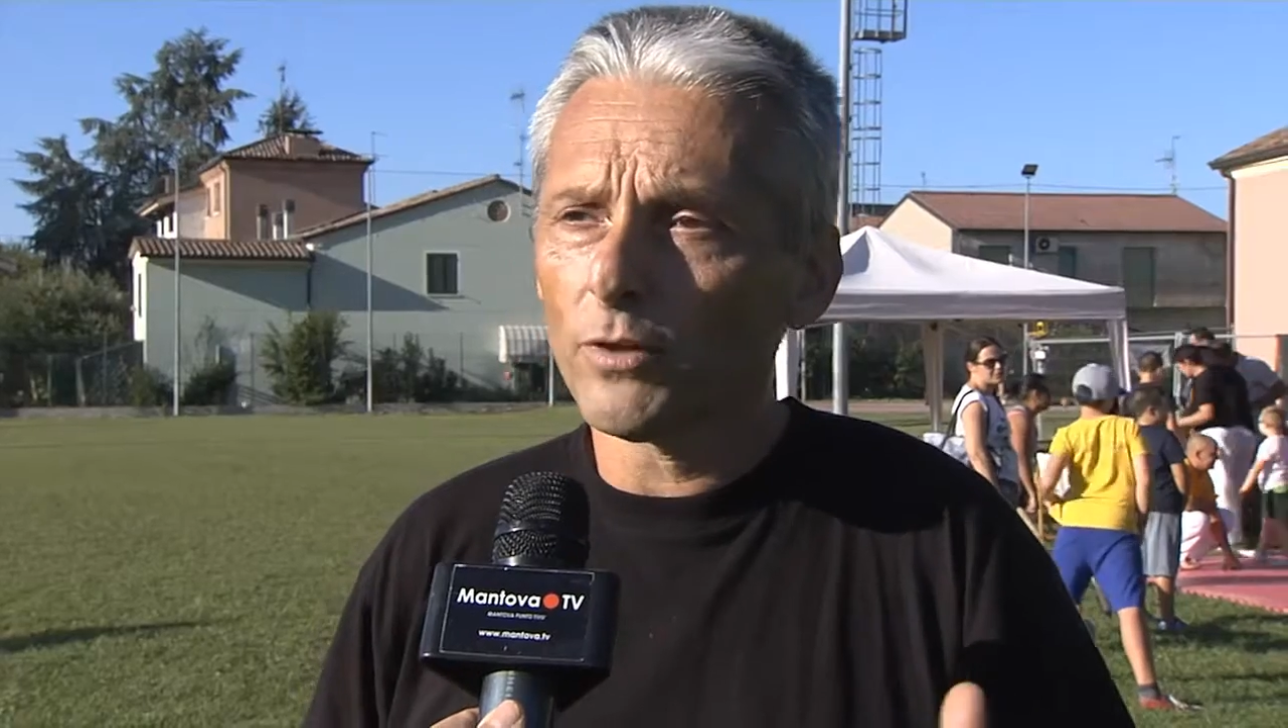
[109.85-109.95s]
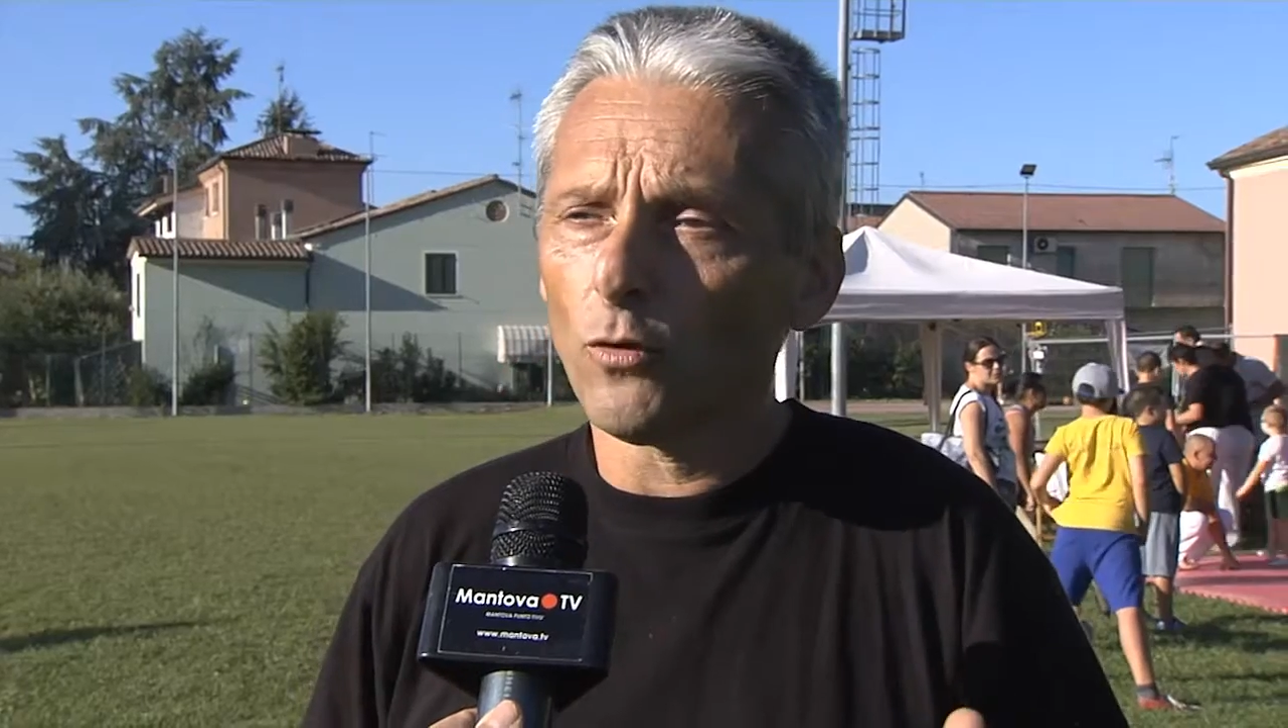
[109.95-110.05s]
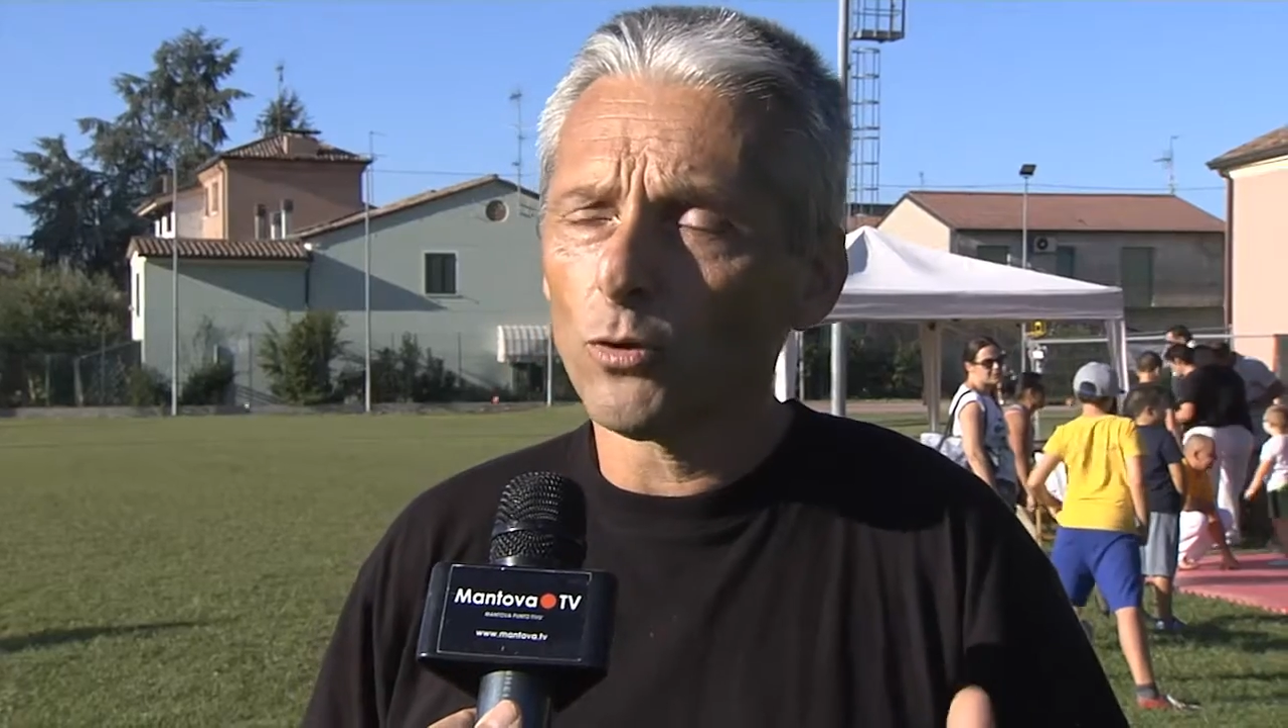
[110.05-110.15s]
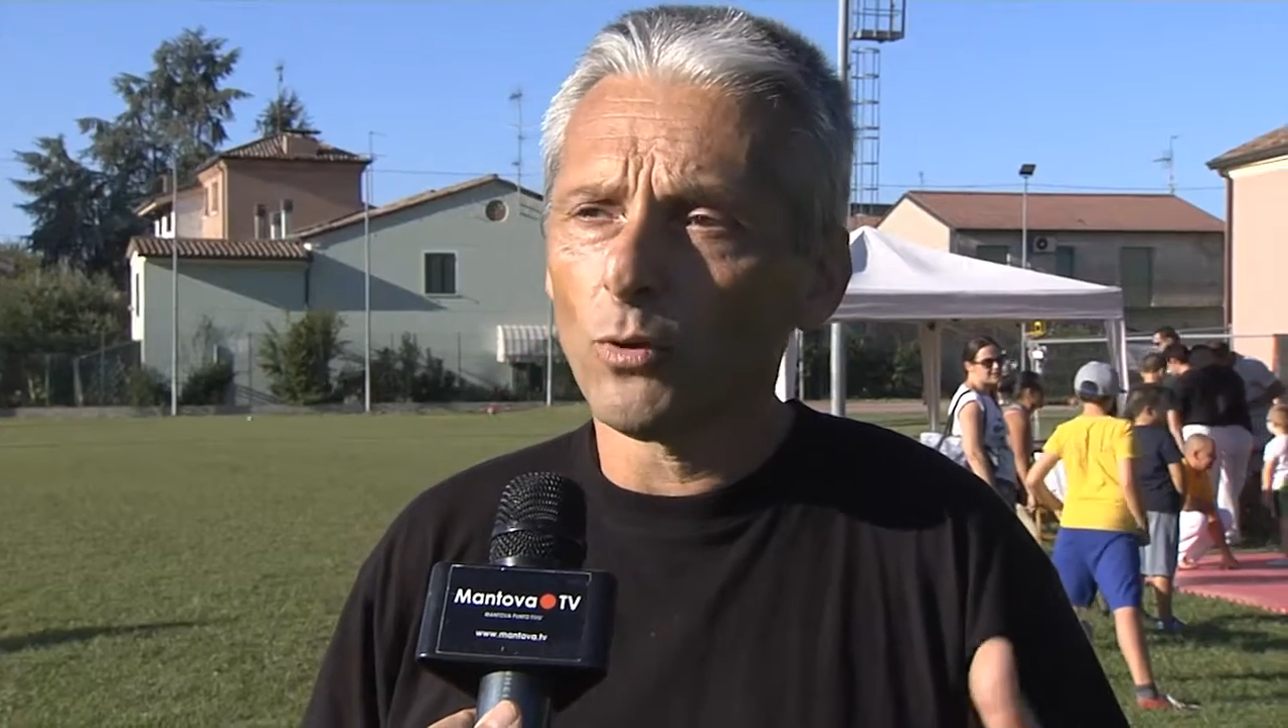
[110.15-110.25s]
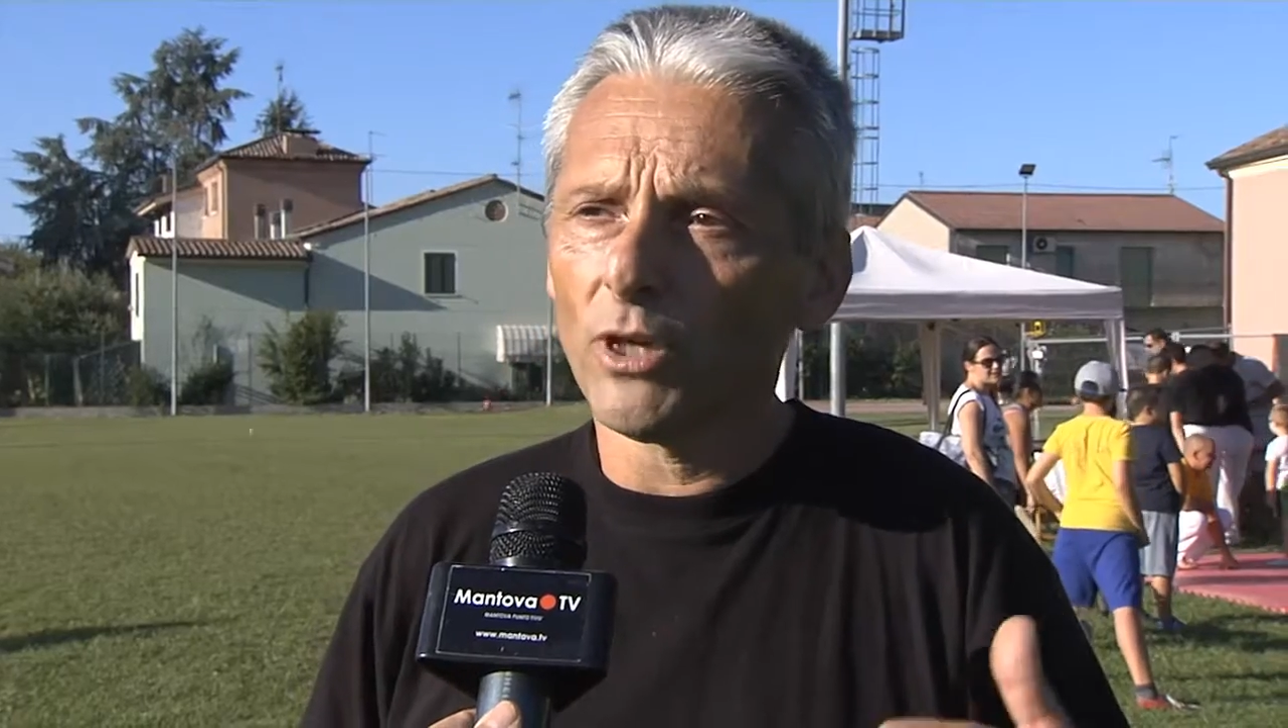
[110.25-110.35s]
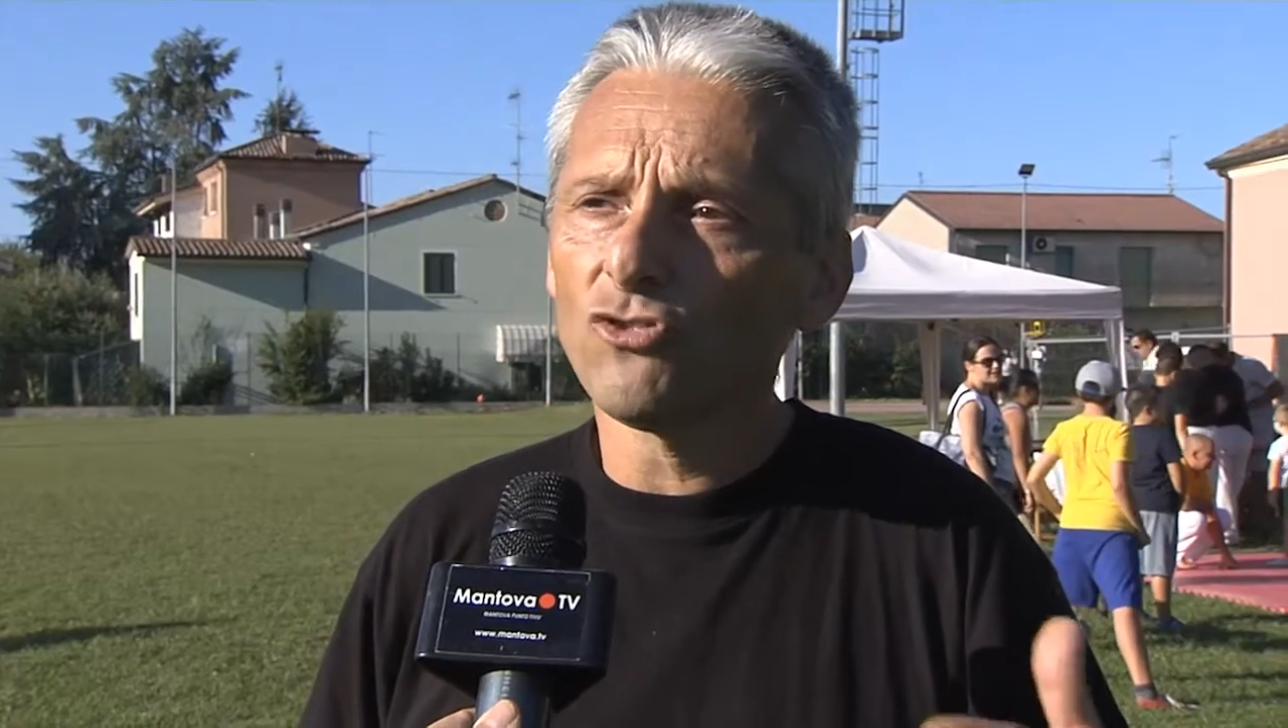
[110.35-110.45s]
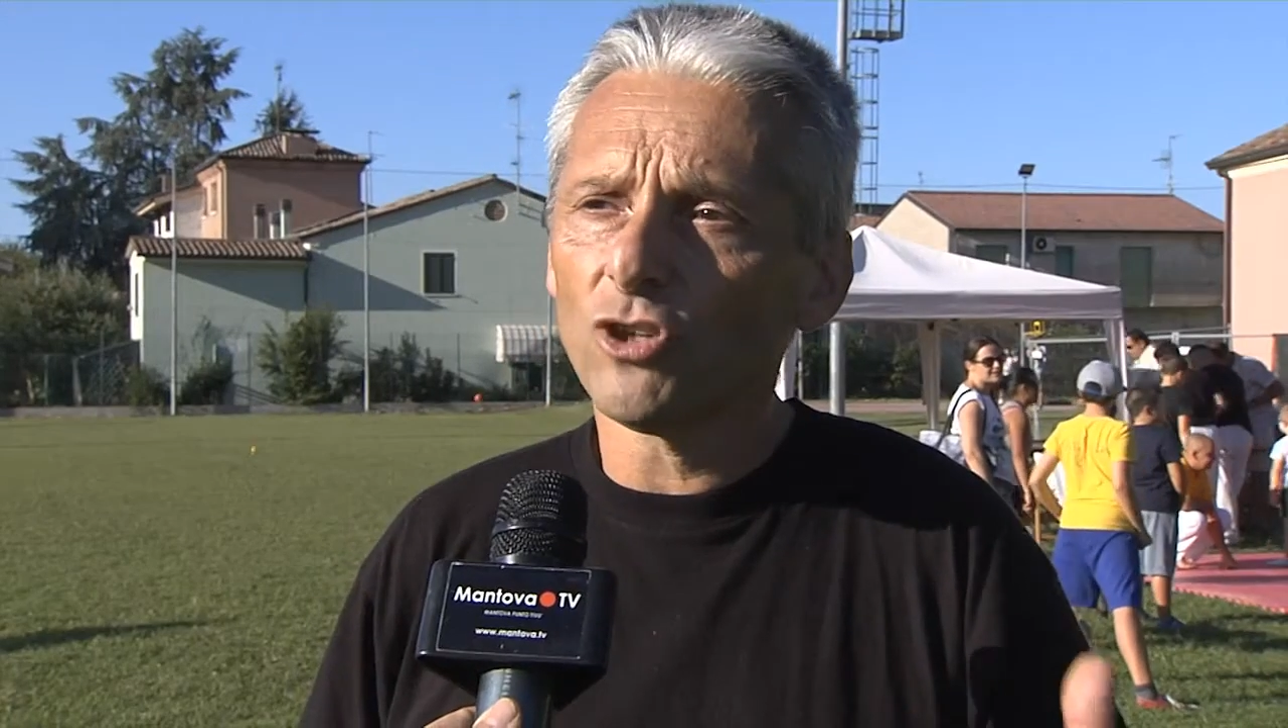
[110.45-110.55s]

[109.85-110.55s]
rivolto ai